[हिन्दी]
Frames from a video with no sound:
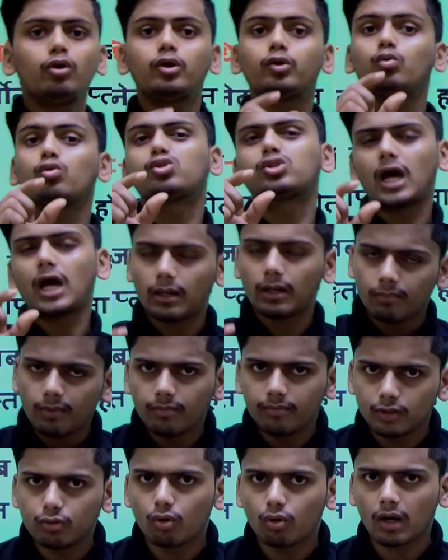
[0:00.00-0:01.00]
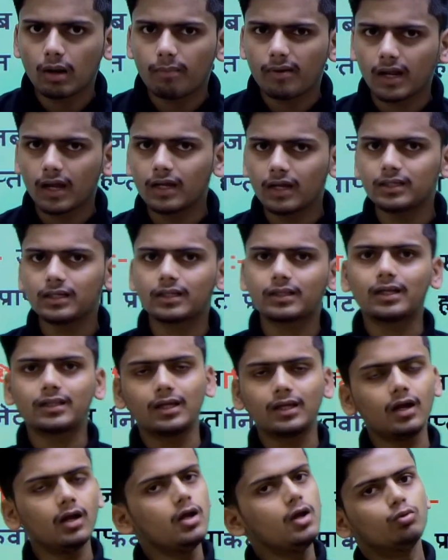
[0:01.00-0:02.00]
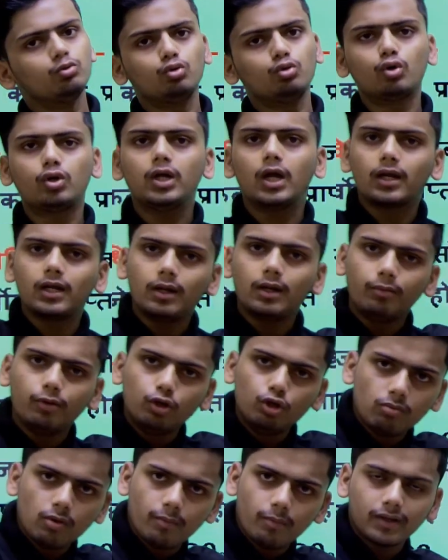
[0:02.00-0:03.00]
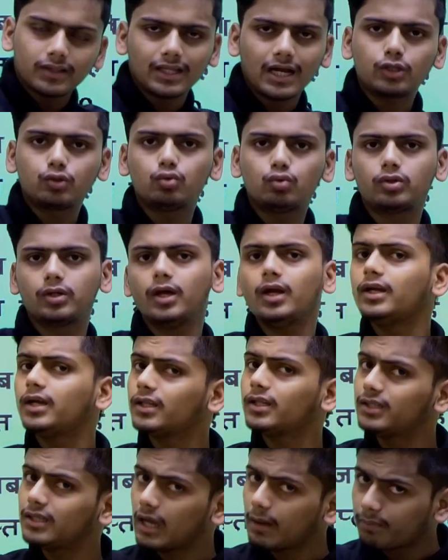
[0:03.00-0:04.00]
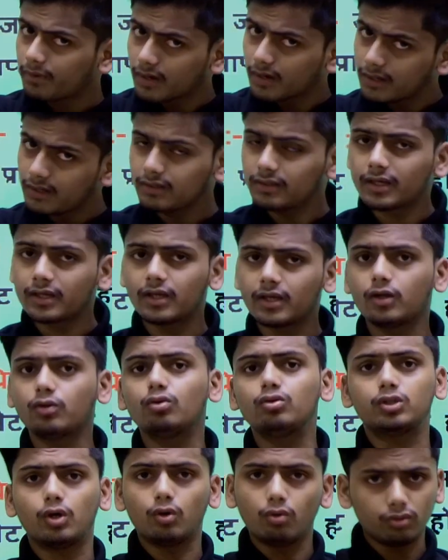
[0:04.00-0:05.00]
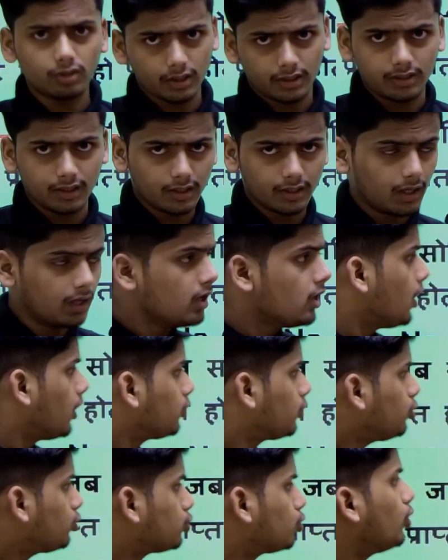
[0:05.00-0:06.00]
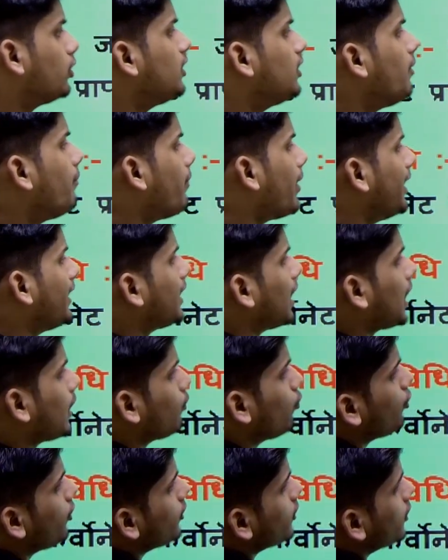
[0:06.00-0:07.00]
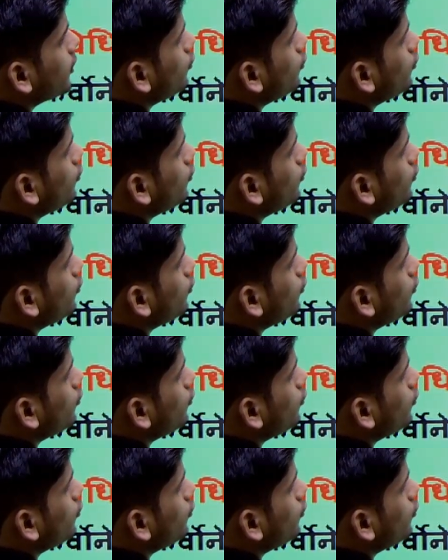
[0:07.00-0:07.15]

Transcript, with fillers: को साल्वे विधि द्वारा बनाया जाता था जो कि अगले वीडियो में बता चुके हैं यदि आप नहीं देखे हैं तो जरूर देखिएगा सोडियम बाइकार्बोनेट का जो